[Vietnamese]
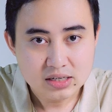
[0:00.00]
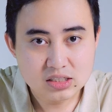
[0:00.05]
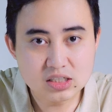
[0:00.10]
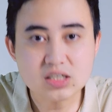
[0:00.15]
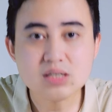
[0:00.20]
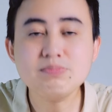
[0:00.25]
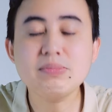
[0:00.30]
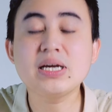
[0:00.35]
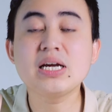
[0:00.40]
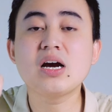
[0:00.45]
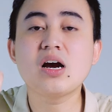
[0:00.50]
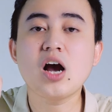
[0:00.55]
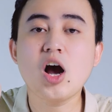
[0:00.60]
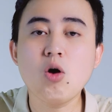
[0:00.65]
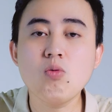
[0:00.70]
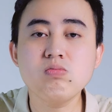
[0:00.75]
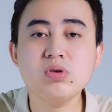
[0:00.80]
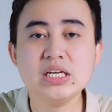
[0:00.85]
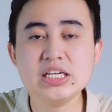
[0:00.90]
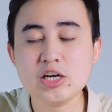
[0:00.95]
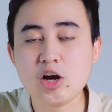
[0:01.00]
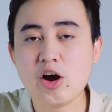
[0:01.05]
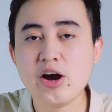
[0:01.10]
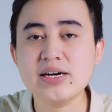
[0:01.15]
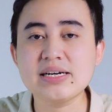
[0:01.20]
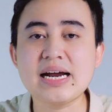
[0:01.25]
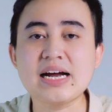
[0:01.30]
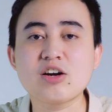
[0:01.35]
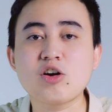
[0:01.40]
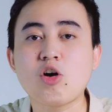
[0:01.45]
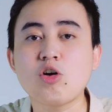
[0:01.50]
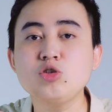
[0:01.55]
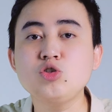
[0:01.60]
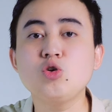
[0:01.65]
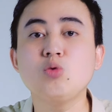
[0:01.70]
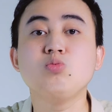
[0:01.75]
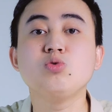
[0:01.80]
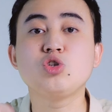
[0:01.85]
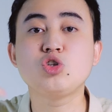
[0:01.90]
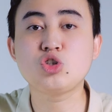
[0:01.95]
Chứ mình không đi nói rằng nó
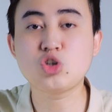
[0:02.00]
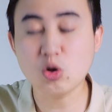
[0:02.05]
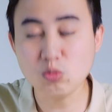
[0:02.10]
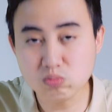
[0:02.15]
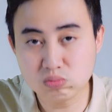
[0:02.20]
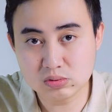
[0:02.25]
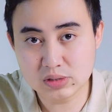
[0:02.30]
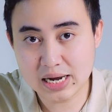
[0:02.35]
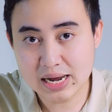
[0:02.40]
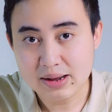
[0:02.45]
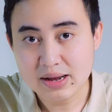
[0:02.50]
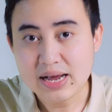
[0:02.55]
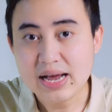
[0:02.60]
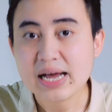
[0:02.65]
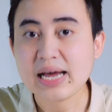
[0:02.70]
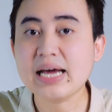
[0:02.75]
dùng chung nha